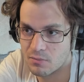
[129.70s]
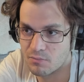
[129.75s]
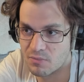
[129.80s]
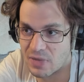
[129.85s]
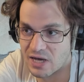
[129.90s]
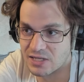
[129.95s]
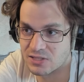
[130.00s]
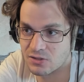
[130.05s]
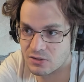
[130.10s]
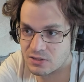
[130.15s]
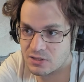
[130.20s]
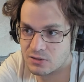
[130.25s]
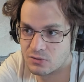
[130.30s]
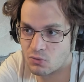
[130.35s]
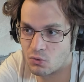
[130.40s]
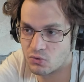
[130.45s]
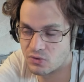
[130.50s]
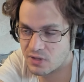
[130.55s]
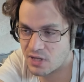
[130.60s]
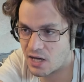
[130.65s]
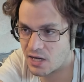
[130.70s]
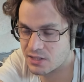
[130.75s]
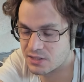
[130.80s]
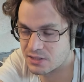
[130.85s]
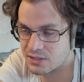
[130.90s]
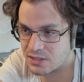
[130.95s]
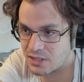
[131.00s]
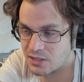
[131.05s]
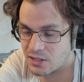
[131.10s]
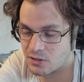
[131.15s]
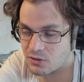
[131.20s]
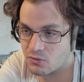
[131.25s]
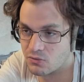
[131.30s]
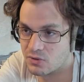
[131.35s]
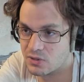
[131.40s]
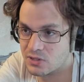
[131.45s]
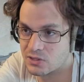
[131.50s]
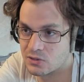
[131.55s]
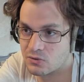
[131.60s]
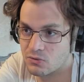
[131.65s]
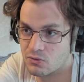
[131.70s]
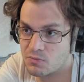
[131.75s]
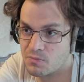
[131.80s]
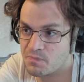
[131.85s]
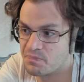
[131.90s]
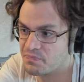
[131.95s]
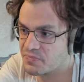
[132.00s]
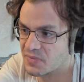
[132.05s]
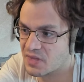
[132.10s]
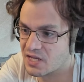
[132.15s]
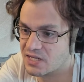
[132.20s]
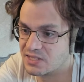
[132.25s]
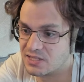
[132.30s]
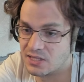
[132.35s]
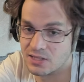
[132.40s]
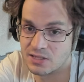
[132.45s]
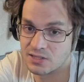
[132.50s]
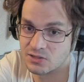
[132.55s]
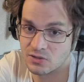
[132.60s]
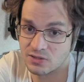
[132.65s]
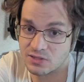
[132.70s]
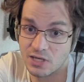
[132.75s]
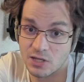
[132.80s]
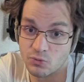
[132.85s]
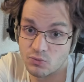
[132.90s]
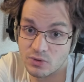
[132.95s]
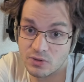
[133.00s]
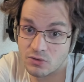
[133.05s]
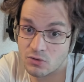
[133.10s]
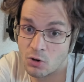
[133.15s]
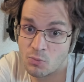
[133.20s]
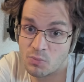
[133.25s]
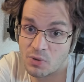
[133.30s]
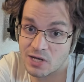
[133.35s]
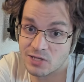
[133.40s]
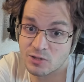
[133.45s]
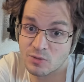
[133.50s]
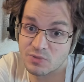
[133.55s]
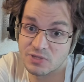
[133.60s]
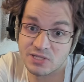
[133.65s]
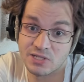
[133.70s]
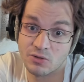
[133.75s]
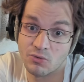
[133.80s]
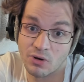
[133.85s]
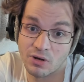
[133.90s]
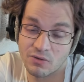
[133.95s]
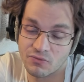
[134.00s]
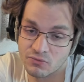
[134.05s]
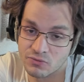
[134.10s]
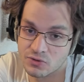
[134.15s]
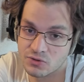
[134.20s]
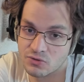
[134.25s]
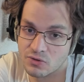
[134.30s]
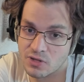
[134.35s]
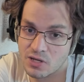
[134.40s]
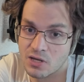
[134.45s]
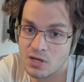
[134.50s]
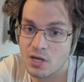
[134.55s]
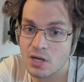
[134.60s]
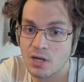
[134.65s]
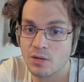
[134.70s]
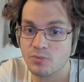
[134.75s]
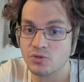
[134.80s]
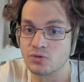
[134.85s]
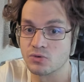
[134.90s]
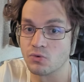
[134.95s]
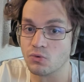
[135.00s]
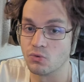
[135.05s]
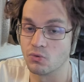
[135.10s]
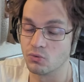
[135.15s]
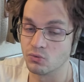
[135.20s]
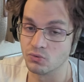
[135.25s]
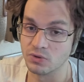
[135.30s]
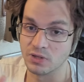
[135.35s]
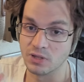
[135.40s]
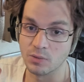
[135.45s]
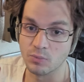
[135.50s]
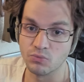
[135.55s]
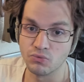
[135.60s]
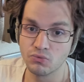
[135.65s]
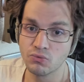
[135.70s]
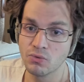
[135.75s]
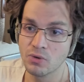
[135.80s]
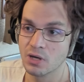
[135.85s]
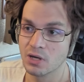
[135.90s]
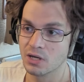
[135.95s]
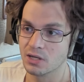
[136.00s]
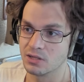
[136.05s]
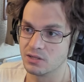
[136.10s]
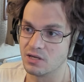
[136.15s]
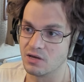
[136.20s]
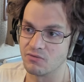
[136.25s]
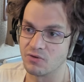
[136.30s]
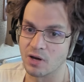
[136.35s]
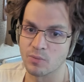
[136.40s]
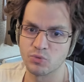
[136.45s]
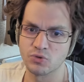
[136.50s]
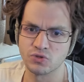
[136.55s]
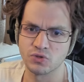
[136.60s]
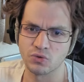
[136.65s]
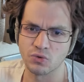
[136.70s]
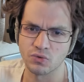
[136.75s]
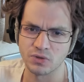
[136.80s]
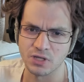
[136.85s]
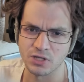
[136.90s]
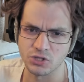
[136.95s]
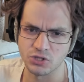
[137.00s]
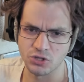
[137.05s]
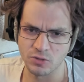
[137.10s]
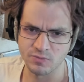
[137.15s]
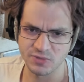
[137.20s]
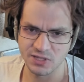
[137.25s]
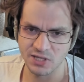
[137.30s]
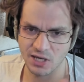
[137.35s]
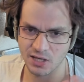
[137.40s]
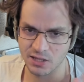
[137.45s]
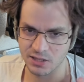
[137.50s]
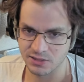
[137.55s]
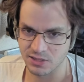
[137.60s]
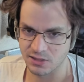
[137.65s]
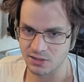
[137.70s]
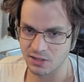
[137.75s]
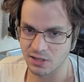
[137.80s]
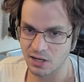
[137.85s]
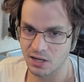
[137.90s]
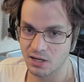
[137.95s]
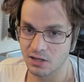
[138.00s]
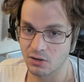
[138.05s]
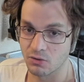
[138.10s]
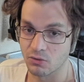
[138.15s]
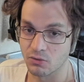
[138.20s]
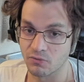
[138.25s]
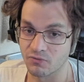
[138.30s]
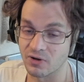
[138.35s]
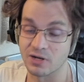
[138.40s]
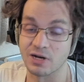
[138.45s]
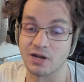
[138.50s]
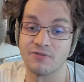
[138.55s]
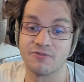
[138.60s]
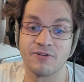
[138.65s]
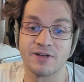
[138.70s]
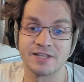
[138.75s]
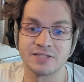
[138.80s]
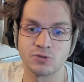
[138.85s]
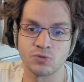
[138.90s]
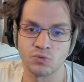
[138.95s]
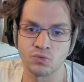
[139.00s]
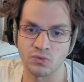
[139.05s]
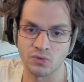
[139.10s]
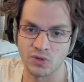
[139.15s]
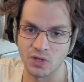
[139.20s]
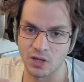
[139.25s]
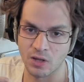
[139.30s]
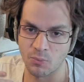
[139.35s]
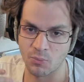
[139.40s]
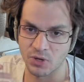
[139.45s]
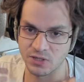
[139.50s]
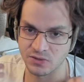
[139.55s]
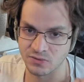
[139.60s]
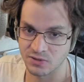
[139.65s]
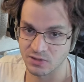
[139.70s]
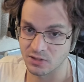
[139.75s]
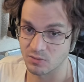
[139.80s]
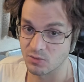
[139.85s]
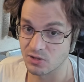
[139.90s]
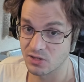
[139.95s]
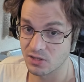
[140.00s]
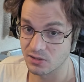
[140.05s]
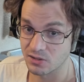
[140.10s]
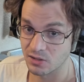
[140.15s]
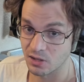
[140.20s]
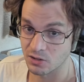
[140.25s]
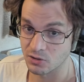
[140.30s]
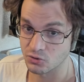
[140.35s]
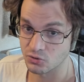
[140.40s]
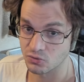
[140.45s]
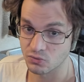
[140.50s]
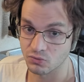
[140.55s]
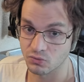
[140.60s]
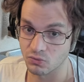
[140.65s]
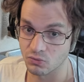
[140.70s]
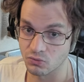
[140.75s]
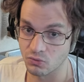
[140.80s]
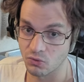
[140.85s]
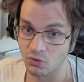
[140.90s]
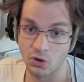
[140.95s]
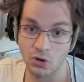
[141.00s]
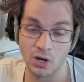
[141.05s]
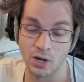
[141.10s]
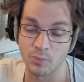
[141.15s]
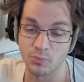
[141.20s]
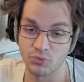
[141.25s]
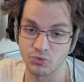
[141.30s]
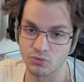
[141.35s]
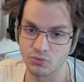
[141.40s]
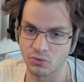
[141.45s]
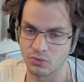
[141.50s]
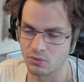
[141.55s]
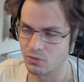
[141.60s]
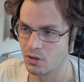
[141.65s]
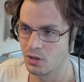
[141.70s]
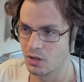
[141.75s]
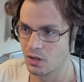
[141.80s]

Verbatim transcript: bah, est sorti trop tard. C'est-à-dire que, est-ce que s'il était sorti il y a 8 ans, par exemple, est-ce qu'il aurait fonctionné Puisque au début, il y avait un peu ce côté jumpscare, etc. Euh, enfin, la façon dont étaient présentés les BD était un jeu d'horreur un peu euh,